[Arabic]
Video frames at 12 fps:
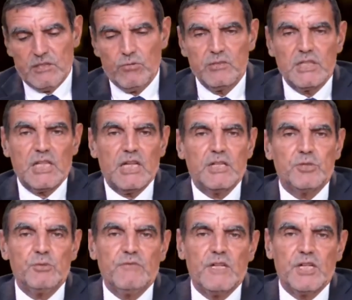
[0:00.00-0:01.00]
خضرة
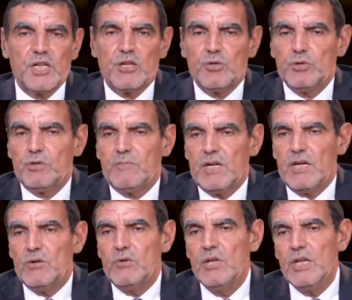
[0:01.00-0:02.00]
الخرشوف على شكل شوربة
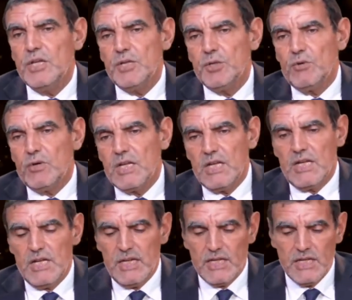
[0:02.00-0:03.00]
أو يؤكل
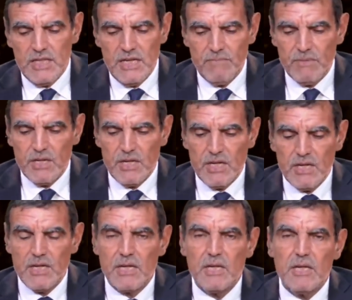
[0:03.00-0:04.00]
هكذا
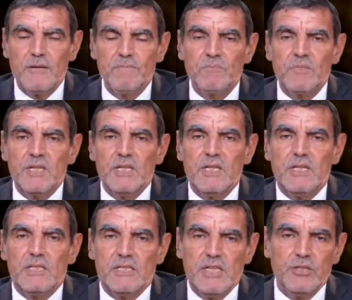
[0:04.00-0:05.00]
منها آه،
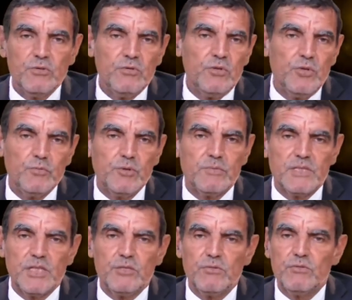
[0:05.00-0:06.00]
الزيتون حبوب
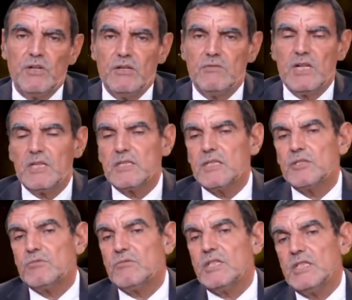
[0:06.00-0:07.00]
الزيتون واوراق
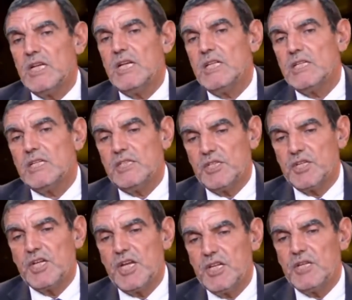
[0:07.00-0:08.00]
الزيتون كذلك يعني
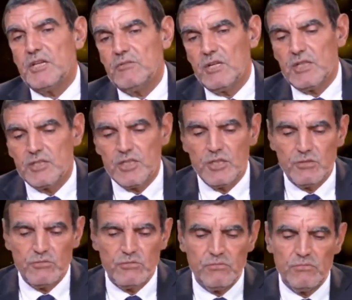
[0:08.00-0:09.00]
شاي اوراق
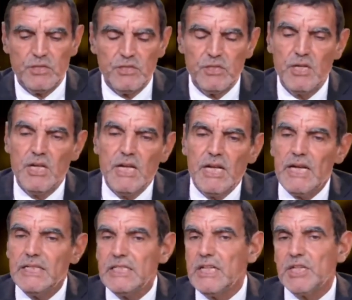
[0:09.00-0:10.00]
زيتون يعني
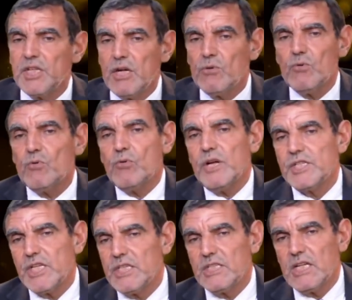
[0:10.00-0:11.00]
هذه اشياء كلها
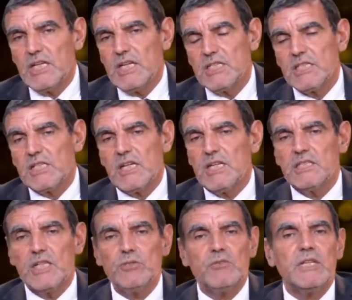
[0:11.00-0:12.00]
جيده هي ليست
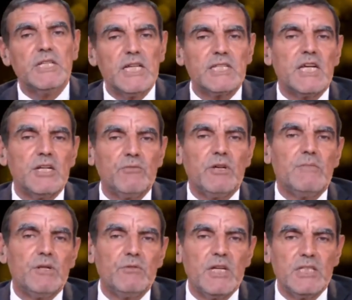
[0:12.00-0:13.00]
خلطات وكان الناس كانوا
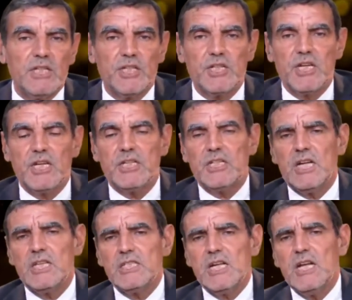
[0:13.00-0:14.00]
يعملون هذه الاشياء يعني
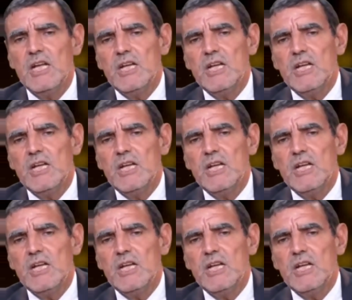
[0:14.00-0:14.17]
حتى